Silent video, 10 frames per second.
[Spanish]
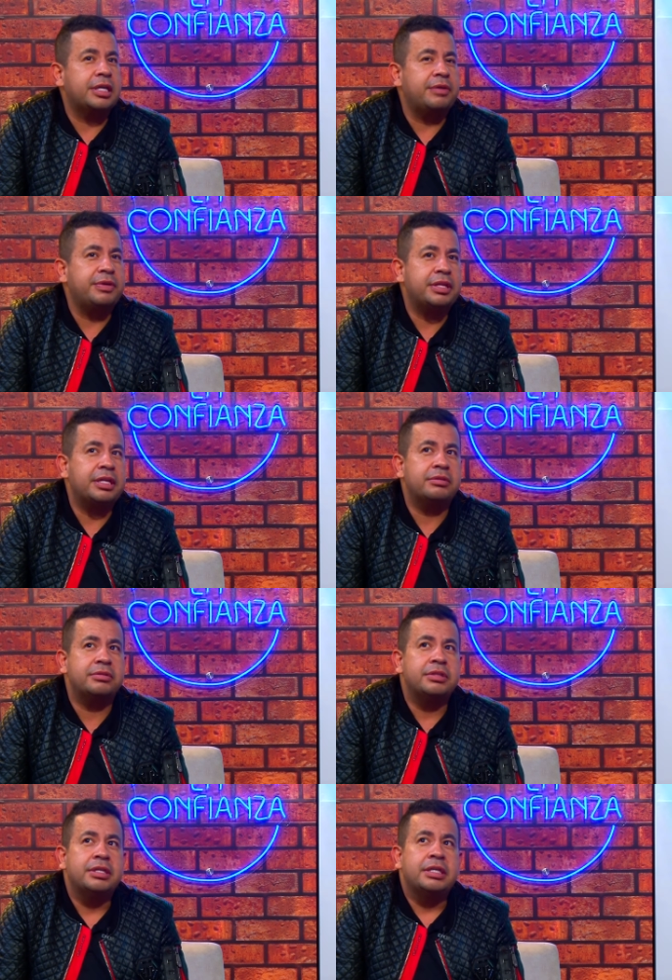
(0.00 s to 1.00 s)

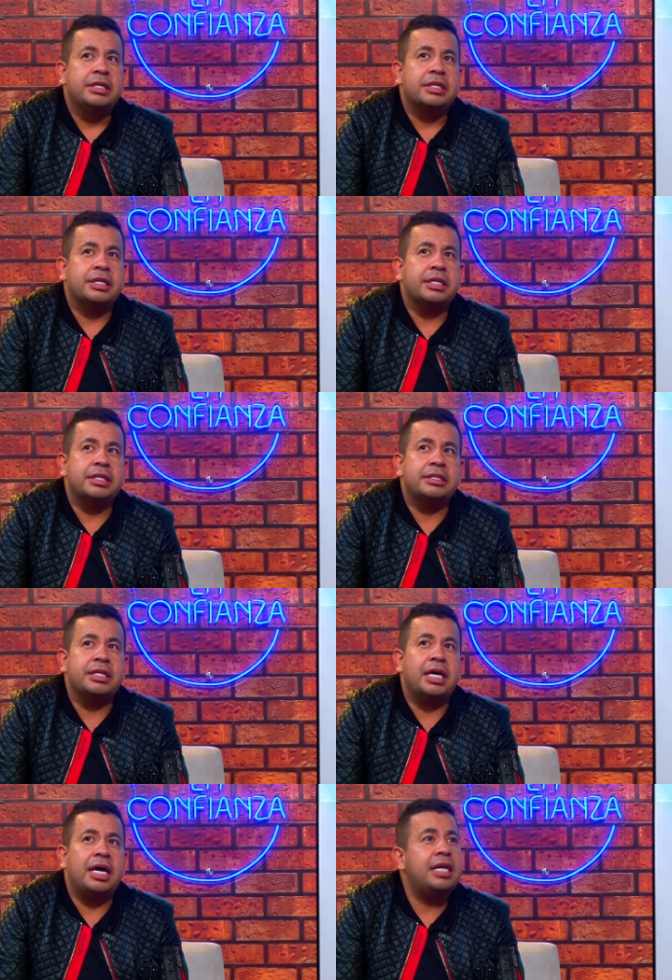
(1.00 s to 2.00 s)
cafetero que
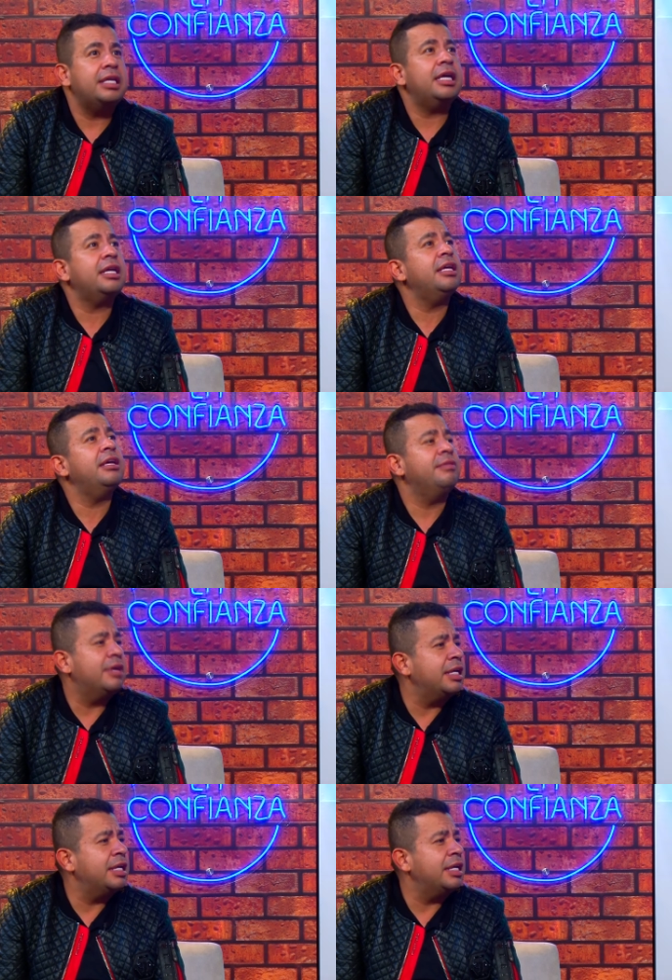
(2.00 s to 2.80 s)
decía allá arriba.